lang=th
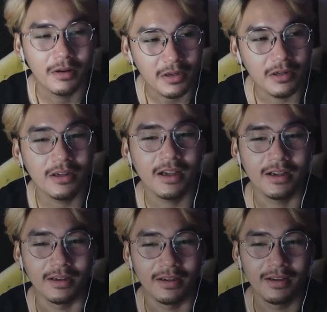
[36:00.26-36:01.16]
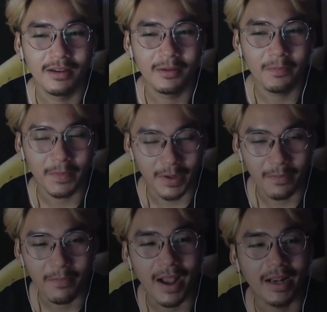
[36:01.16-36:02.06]
เรื่องประ
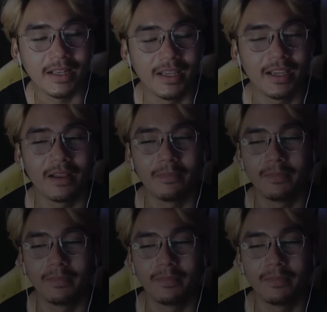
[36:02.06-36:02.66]
มาณนี้ครั